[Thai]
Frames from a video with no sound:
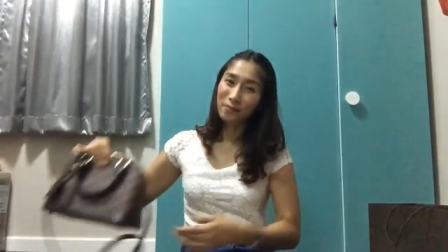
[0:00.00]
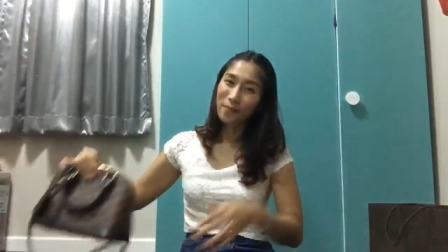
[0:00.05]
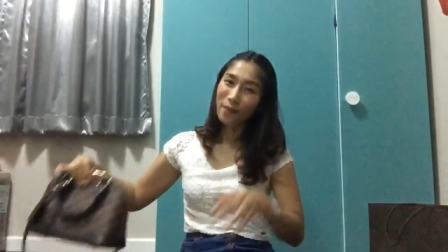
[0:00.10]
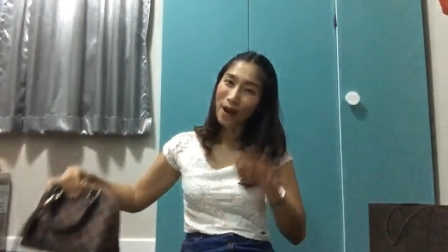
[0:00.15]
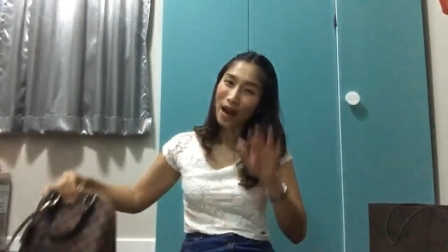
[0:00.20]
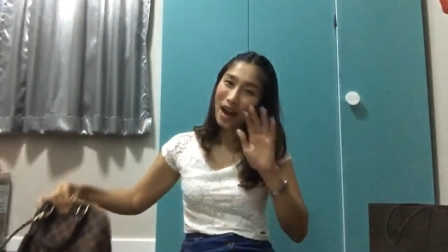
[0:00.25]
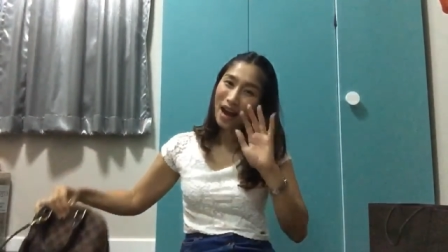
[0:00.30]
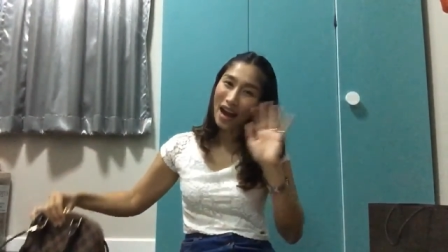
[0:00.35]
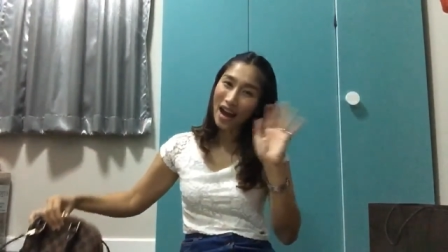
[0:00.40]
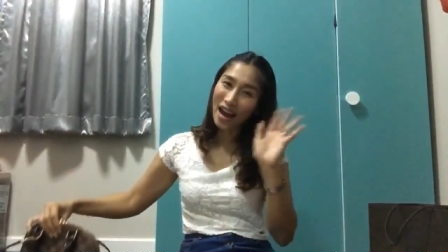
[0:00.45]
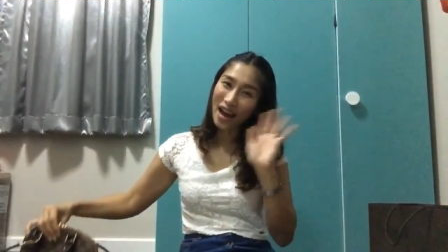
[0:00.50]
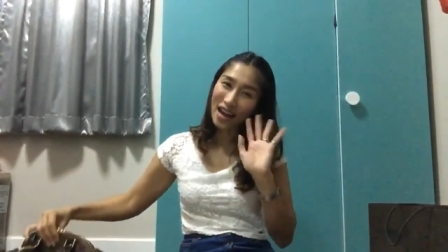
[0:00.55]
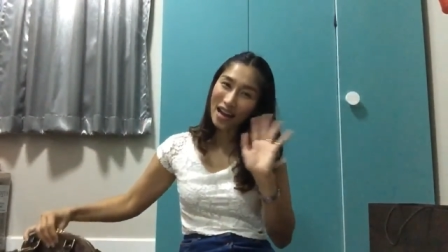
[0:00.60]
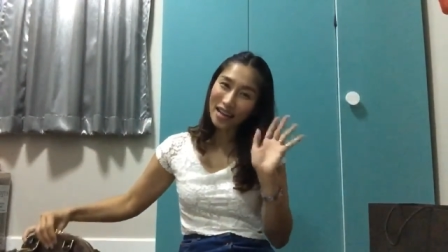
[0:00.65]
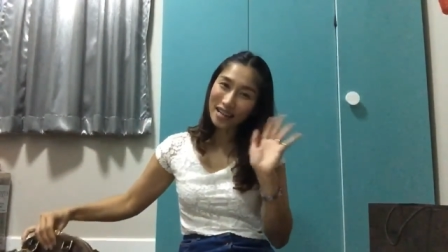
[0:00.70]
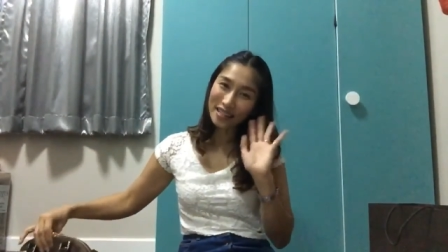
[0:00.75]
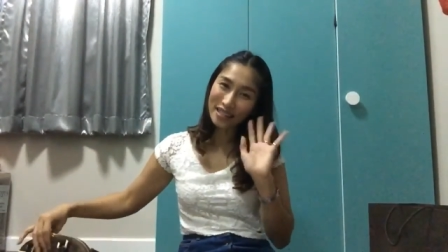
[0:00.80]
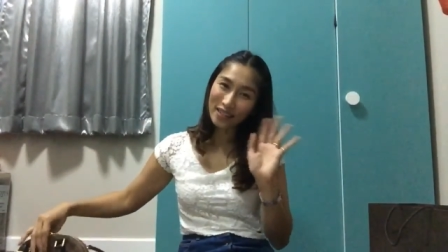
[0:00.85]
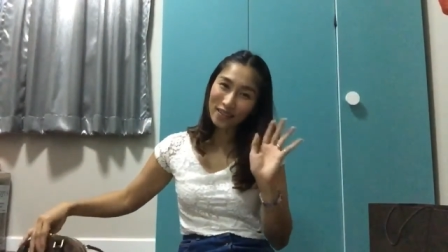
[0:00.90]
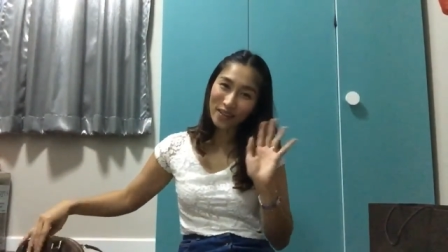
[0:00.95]
บาย
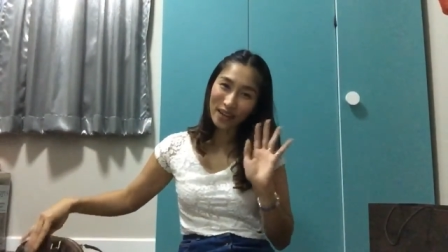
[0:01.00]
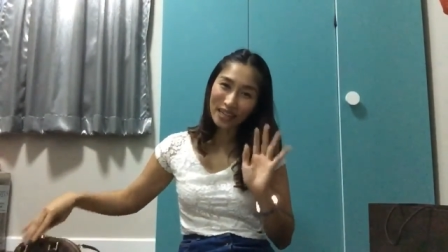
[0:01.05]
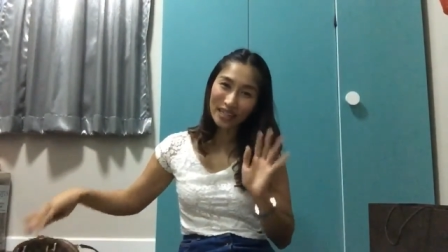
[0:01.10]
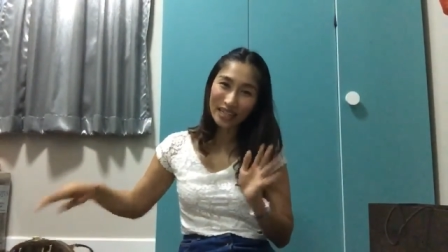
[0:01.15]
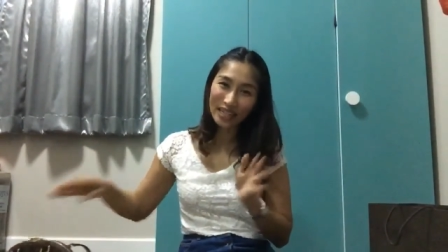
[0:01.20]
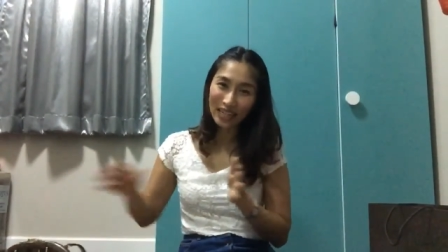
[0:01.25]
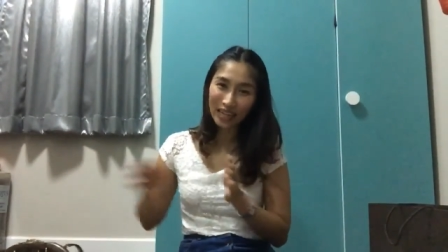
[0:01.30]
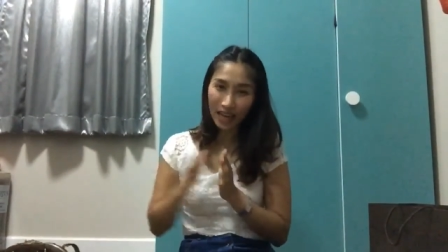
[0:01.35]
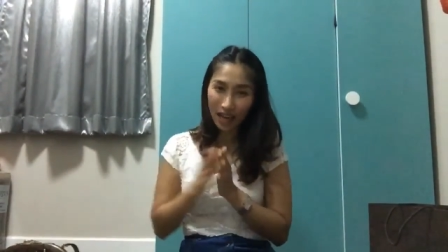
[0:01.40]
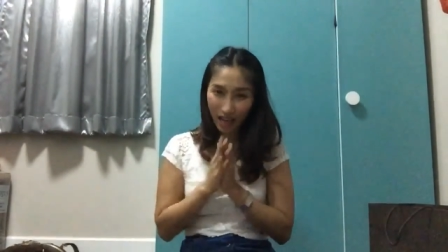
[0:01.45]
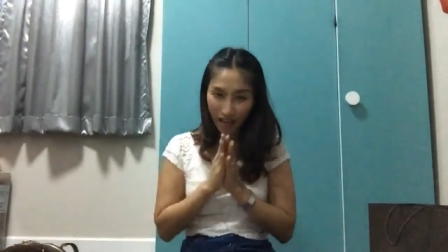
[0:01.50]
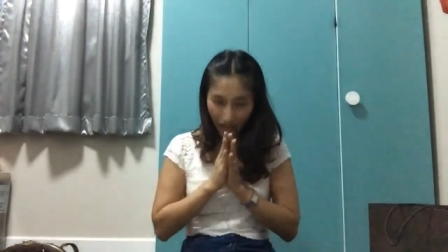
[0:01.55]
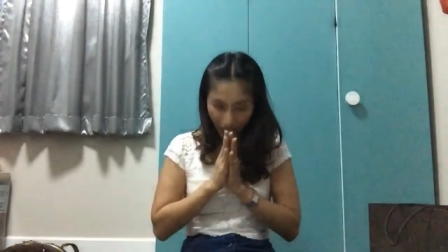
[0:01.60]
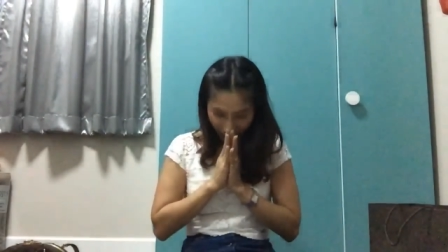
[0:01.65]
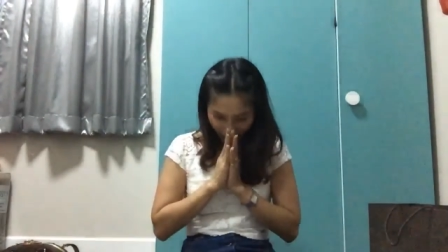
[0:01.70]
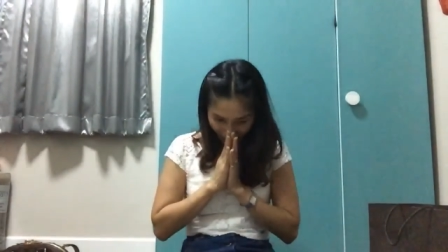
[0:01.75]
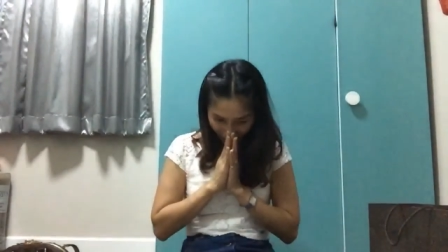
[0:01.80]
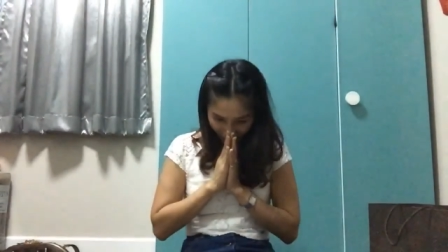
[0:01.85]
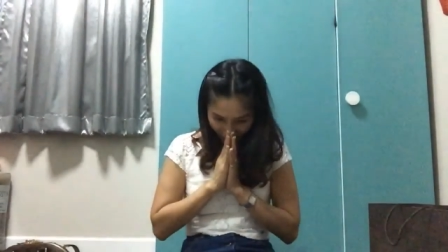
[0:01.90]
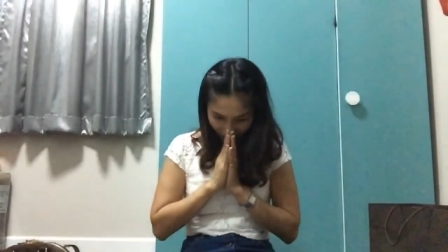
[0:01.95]
สวัสดี
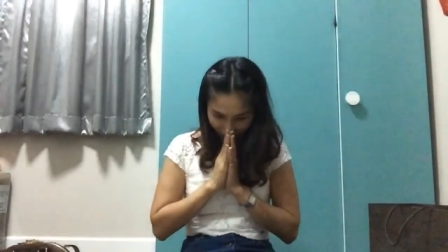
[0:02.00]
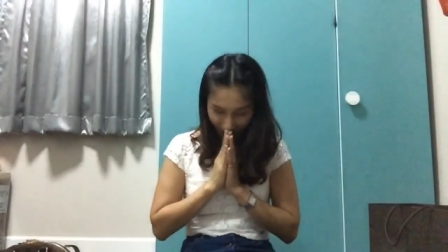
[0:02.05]
ค่ะ